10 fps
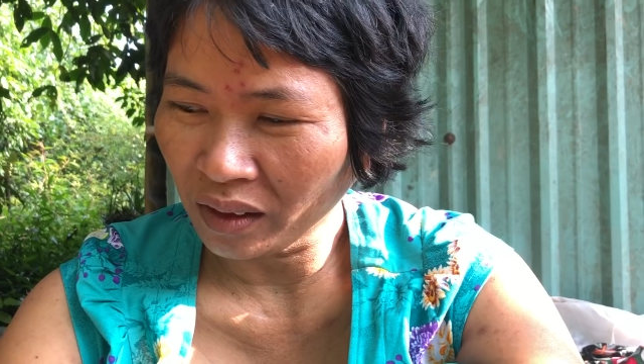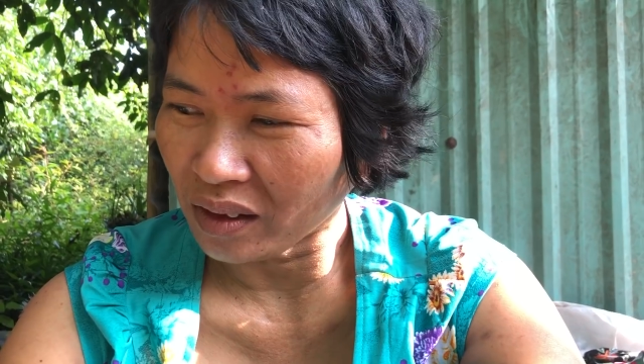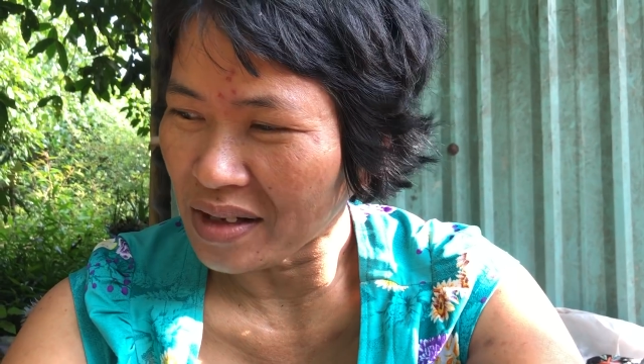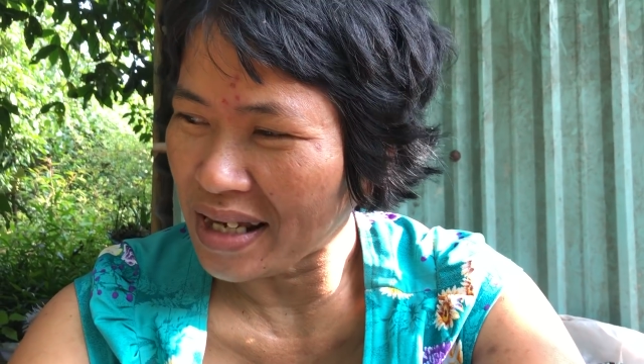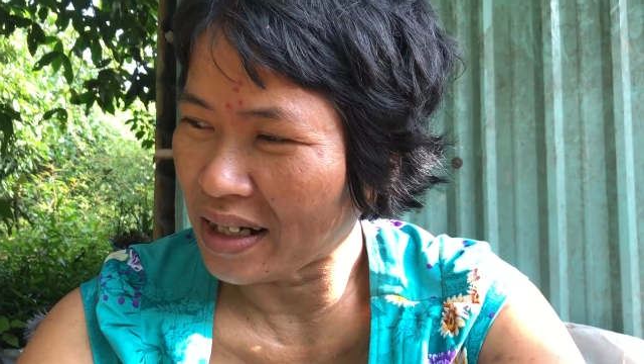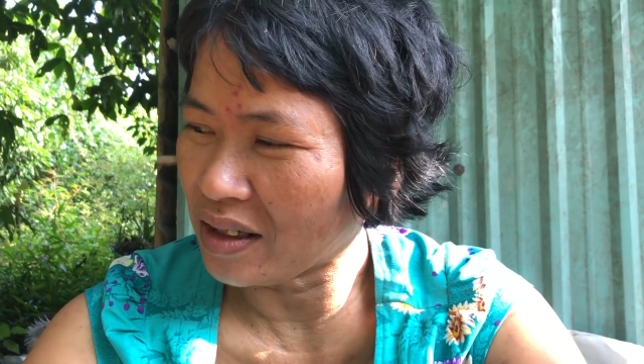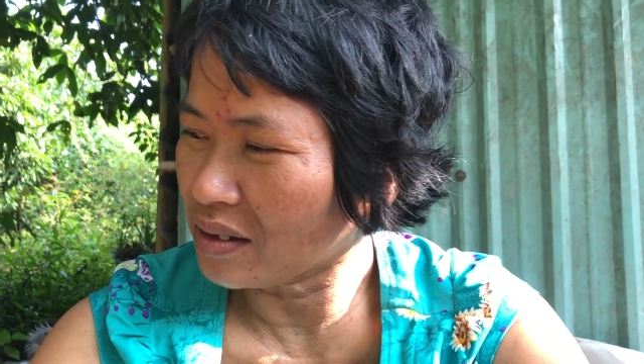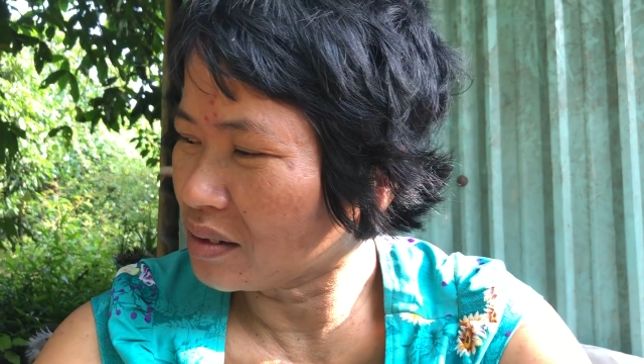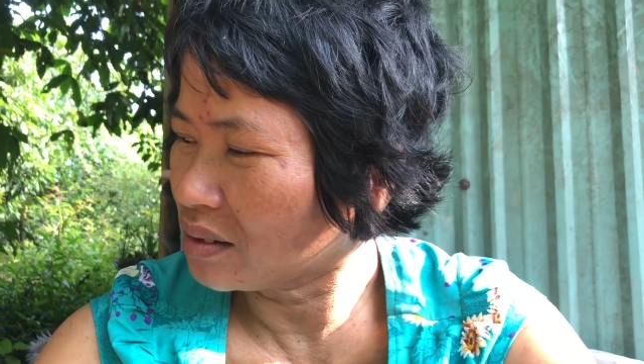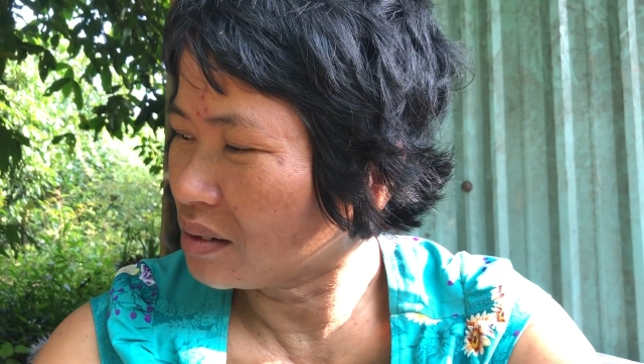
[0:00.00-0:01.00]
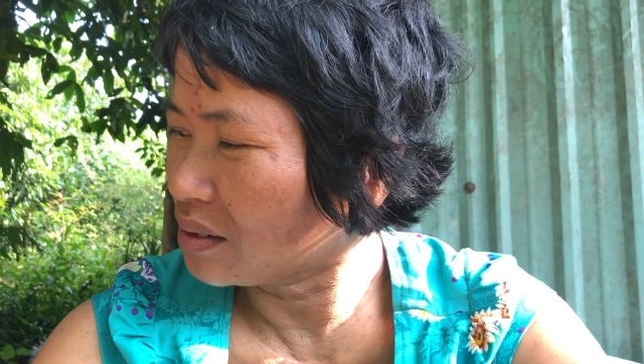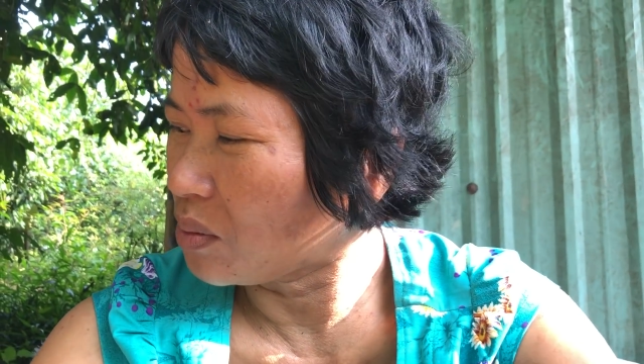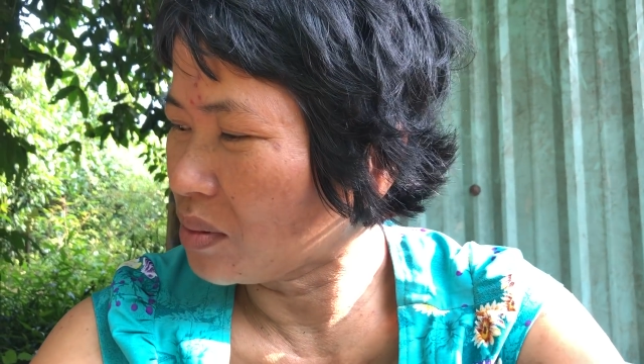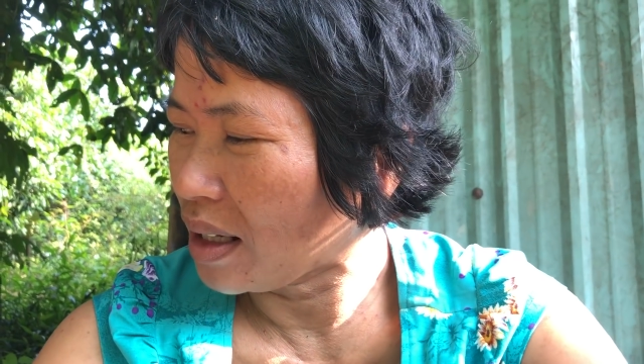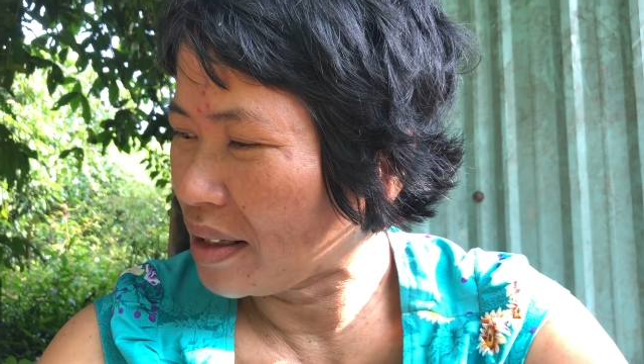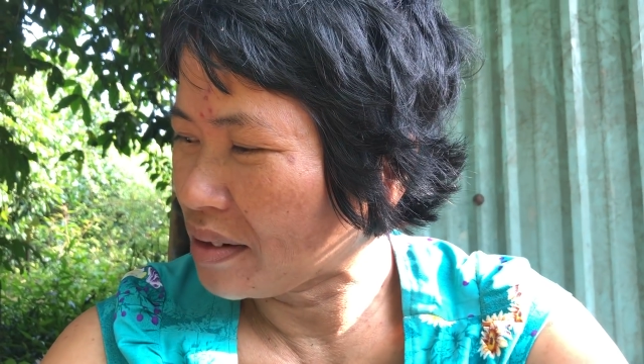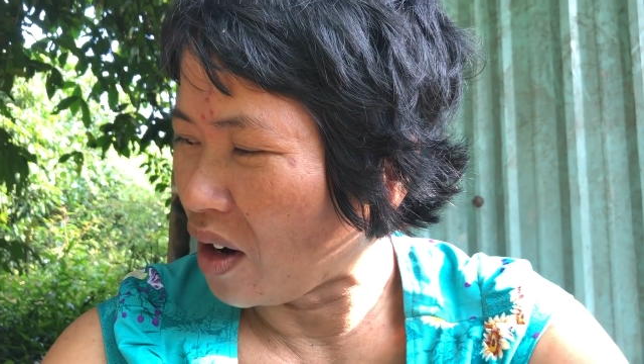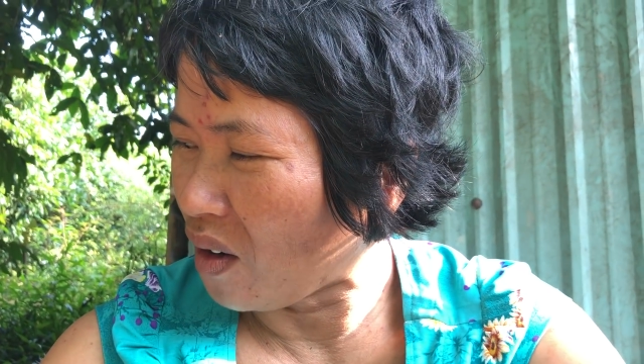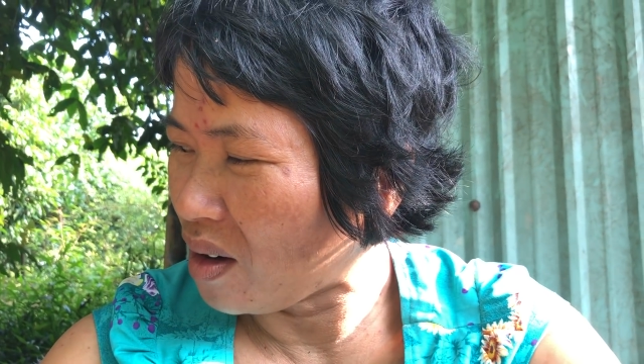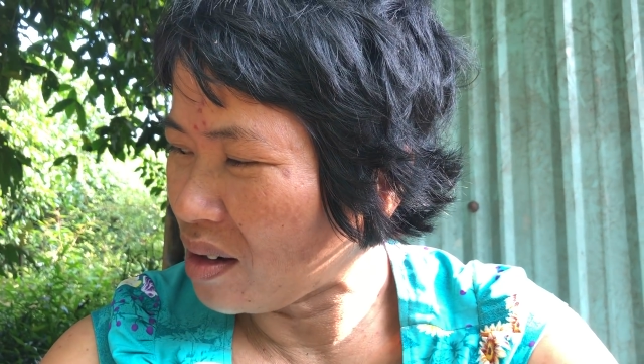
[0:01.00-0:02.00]
Nó nó cũng
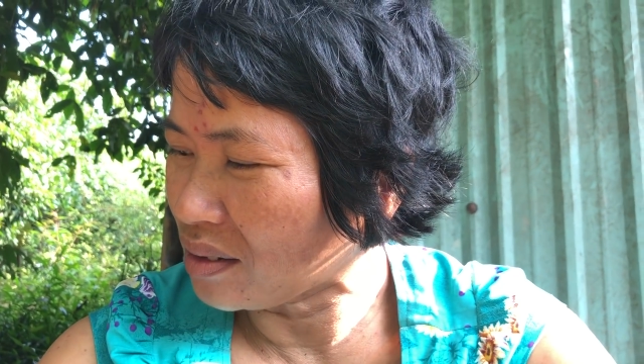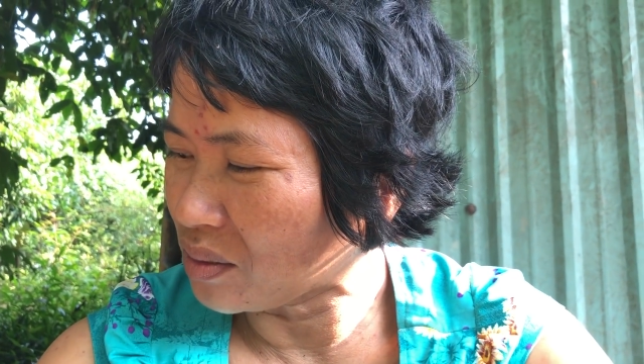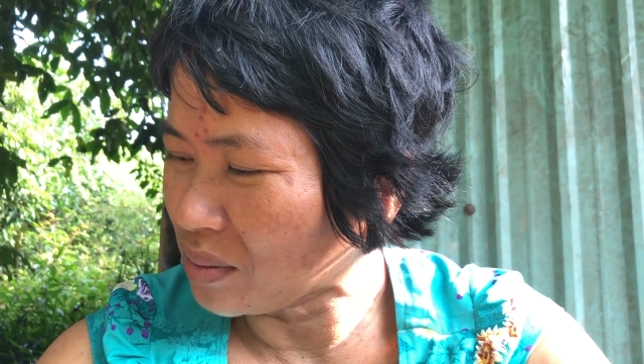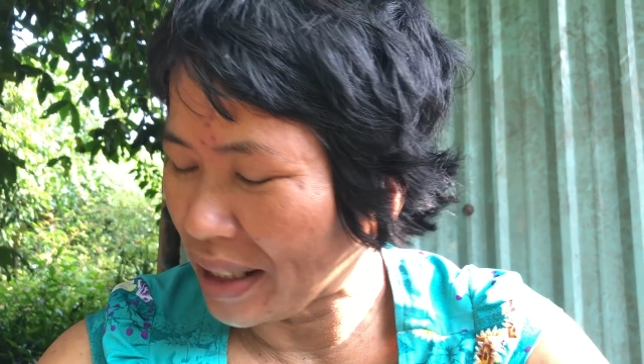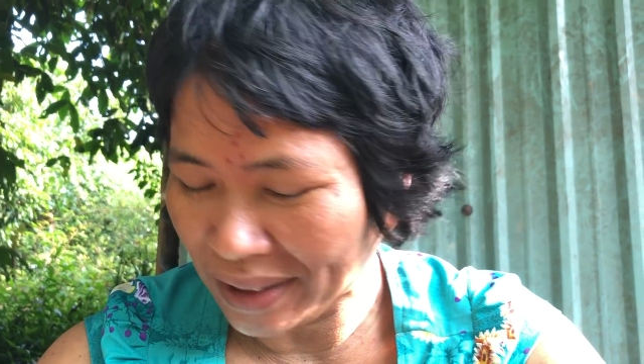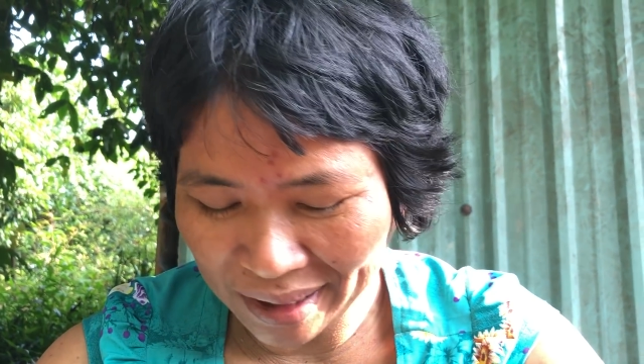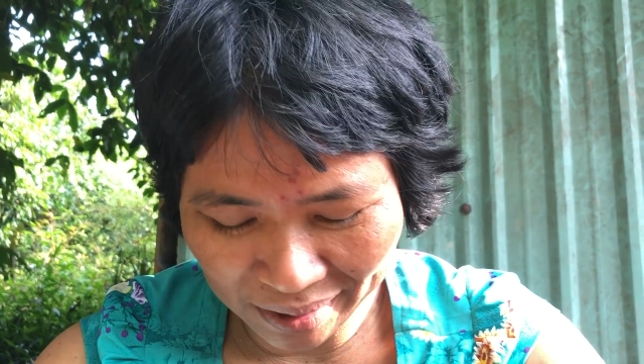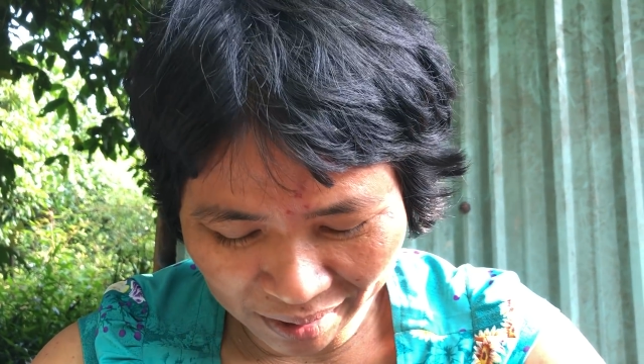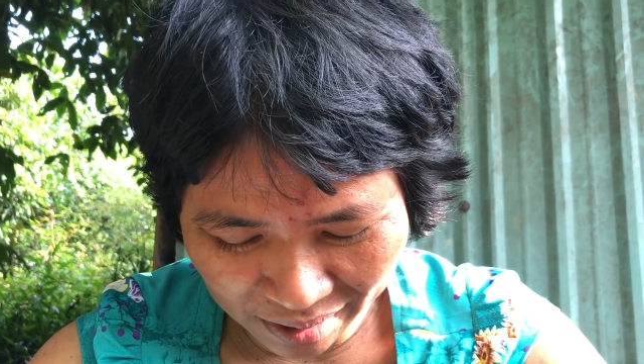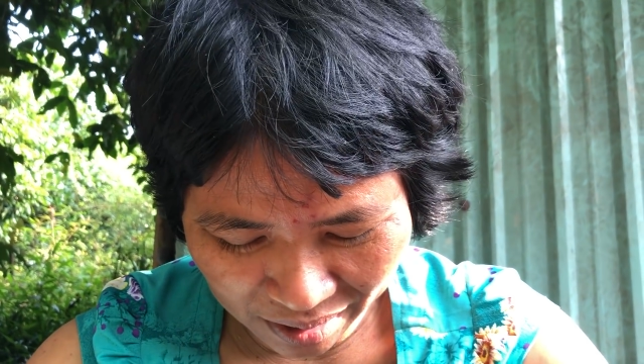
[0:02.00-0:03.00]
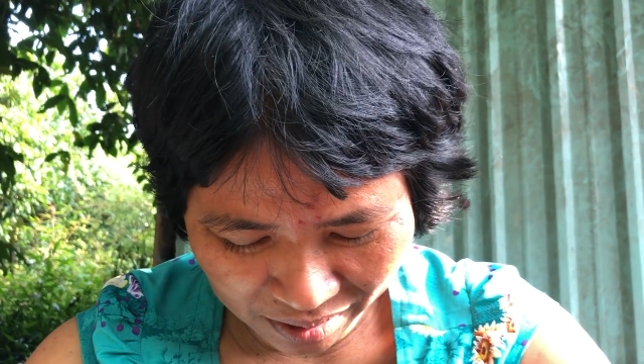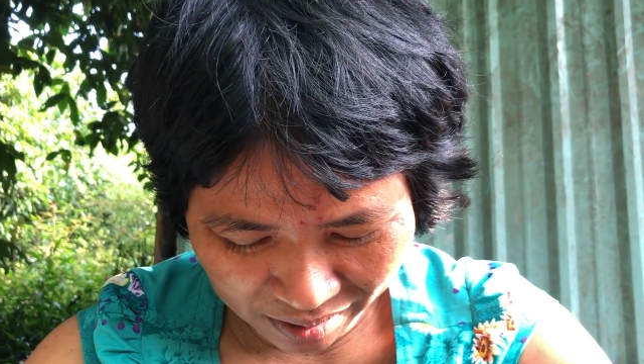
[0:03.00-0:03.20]
nhỏ, cũng ngắn ngắn vậy đó.